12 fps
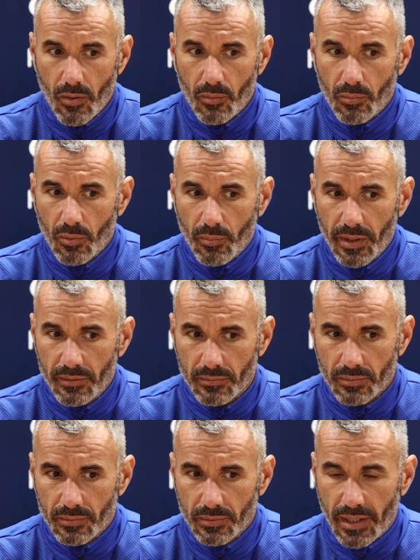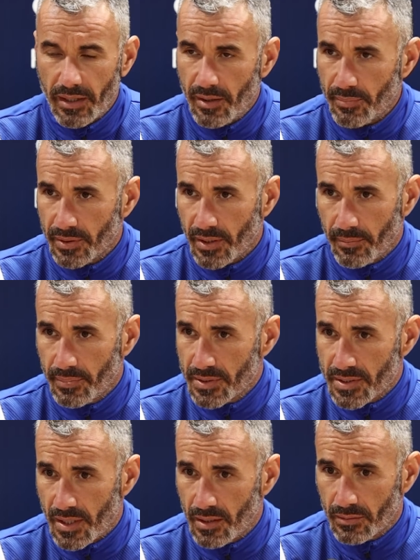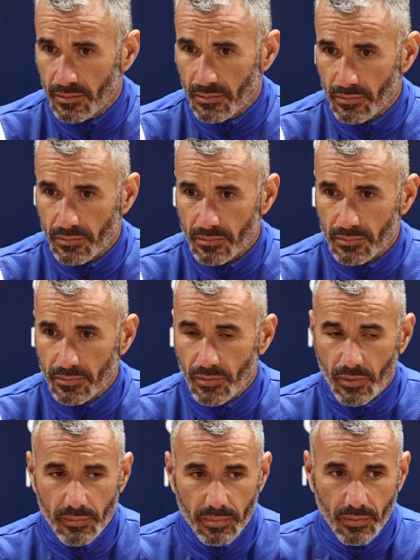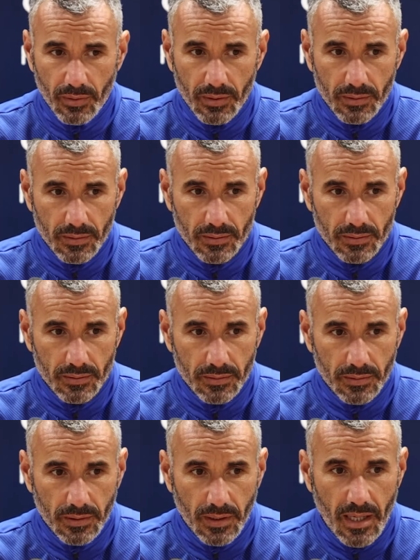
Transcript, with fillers: é um momento que a equipa está a passar que não, não é bom. Eh,